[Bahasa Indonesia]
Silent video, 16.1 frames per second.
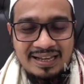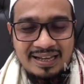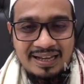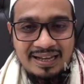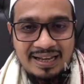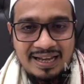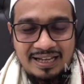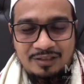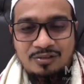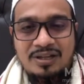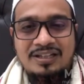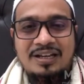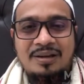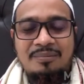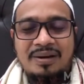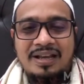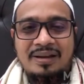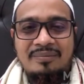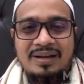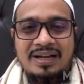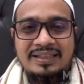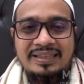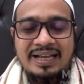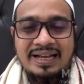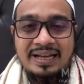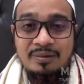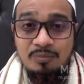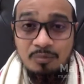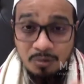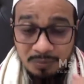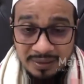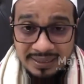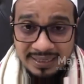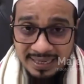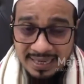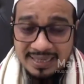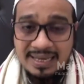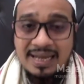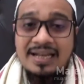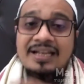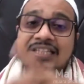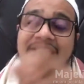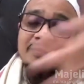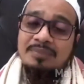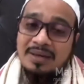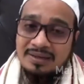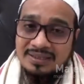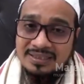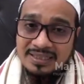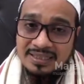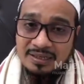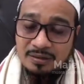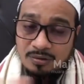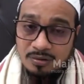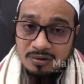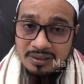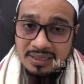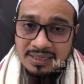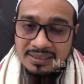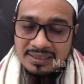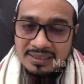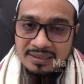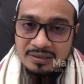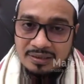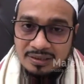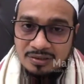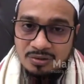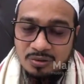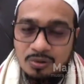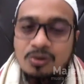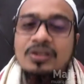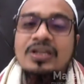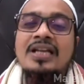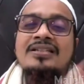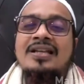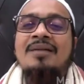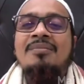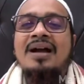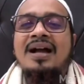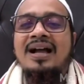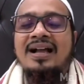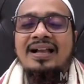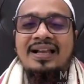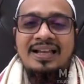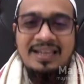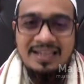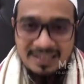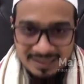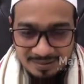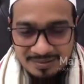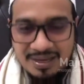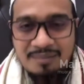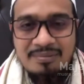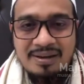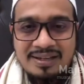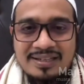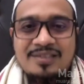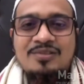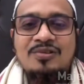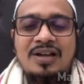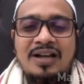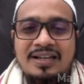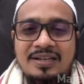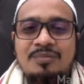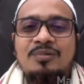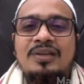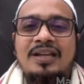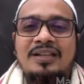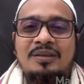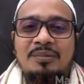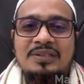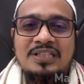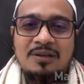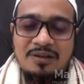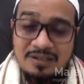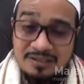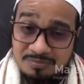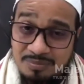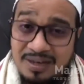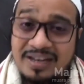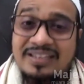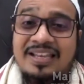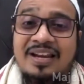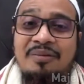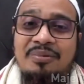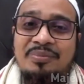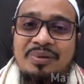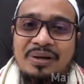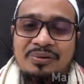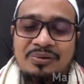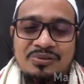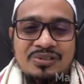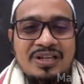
Atau kadang mereka mengatakan mau beli, iya iya sebelah ke sini. Oh, kok ada sini? Ini toko. Iya, sama ini sama ini juga ini punya teman sama barangnya lebih bagus